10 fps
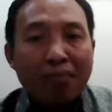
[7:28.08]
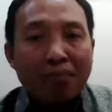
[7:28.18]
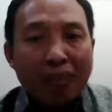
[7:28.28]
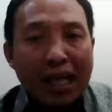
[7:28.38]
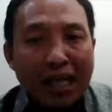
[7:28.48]

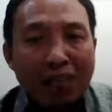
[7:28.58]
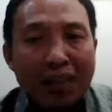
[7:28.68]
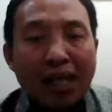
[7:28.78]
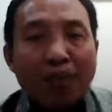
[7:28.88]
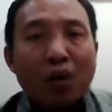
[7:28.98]
dengan
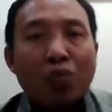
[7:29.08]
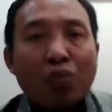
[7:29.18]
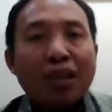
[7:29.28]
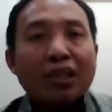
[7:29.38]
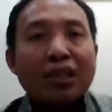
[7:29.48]
Kementerian
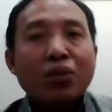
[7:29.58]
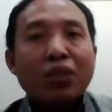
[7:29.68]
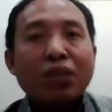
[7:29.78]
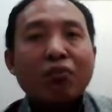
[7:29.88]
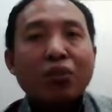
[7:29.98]
Perhubungan tentu
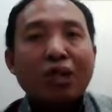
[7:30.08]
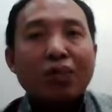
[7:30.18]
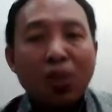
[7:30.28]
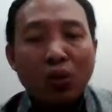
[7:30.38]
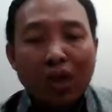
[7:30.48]
yang punya
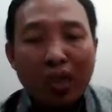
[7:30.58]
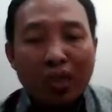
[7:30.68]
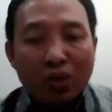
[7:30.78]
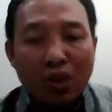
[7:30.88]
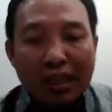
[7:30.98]
mengeluarkan
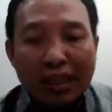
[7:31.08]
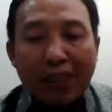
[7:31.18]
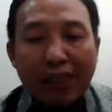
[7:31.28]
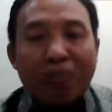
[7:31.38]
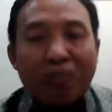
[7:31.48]
prosakte.
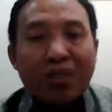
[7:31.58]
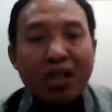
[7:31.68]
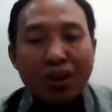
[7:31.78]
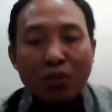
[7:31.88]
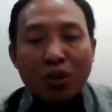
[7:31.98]

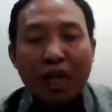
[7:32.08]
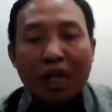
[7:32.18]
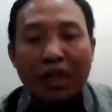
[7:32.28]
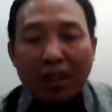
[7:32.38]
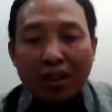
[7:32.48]

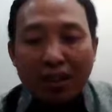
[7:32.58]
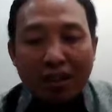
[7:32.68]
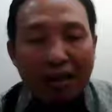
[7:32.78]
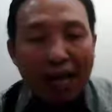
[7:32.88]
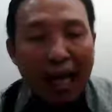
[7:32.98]
kemudian
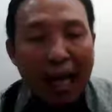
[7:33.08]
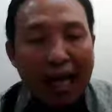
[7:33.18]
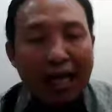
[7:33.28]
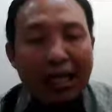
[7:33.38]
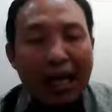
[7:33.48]

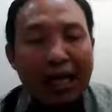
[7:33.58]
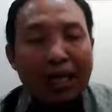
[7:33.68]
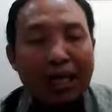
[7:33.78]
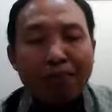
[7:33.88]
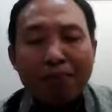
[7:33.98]
akan
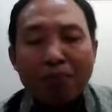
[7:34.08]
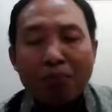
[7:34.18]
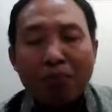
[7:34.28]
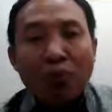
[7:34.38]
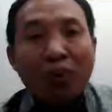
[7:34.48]
ada
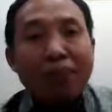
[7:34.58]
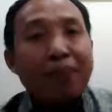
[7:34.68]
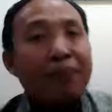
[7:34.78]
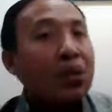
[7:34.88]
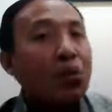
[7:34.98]

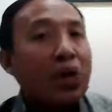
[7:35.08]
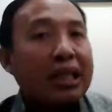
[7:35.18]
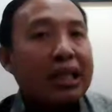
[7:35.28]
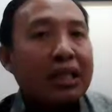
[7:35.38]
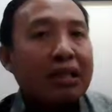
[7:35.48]
WPP 2
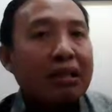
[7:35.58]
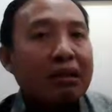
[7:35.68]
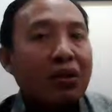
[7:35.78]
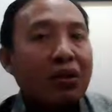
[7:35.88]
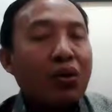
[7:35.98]
tadi
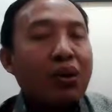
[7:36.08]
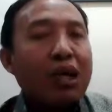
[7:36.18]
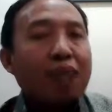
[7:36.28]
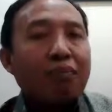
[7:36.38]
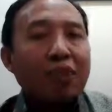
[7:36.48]
oh
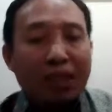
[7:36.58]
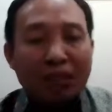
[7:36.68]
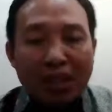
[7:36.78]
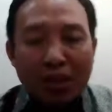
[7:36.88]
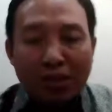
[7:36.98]
dia tetap
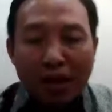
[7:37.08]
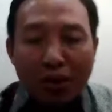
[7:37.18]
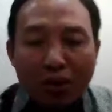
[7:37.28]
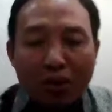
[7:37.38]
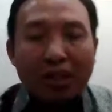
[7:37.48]
bisa
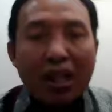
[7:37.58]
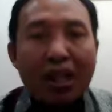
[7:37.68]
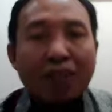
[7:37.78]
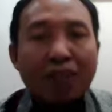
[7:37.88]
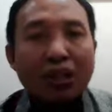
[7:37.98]
melaut
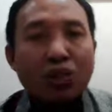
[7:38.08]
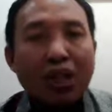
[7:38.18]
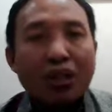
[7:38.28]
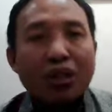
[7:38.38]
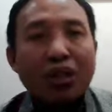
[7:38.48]
dalam satu
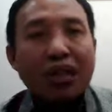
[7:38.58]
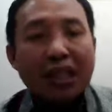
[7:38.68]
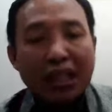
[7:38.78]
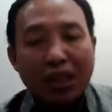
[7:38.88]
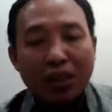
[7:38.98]
tahun ini
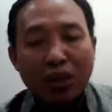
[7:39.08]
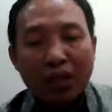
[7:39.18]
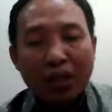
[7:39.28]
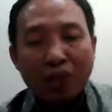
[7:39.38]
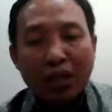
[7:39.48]
hingga
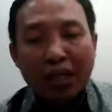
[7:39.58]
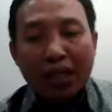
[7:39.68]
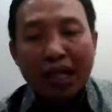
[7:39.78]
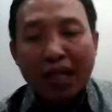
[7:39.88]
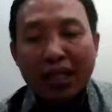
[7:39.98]
2000
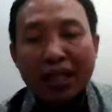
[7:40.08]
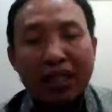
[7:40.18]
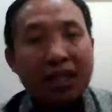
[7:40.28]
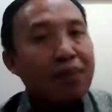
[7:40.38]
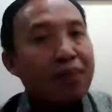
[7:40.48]
hingga akhir
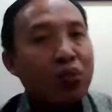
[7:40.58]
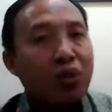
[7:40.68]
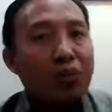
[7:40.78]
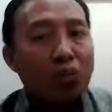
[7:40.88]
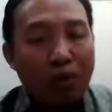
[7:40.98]
Desember
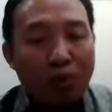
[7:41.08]
2020